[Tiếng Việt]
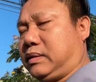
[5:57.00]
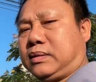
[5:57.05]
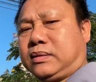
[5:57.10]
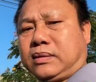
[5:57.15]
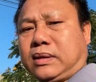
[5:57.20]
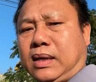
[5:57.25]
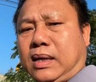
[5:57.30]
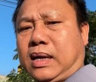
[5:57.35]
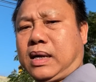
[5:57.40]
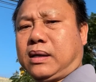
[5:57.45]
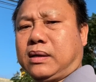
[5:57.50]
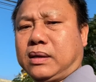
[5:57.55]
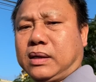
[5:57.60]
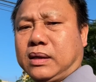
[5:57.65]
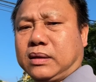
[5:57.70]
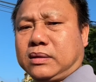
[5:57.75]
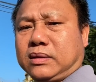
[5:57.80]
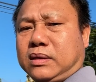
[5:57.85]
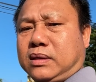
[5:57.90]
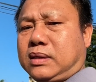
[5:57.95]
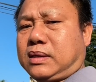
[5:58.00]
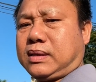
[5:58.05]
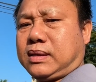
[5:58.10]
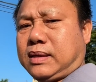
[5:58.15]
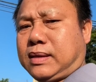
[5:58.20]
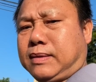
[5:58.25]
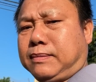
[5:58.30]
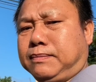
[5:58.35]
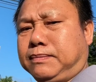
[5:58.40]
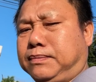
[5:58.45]
trả lời ờ, trước
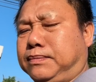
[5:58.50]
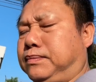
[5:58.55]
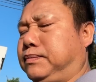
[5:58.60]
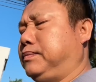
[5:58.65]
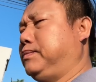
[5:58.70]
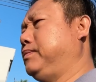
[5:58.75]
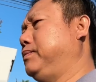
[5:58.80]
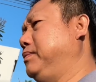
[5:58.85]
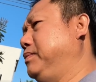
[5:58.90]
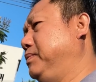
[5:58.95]
um,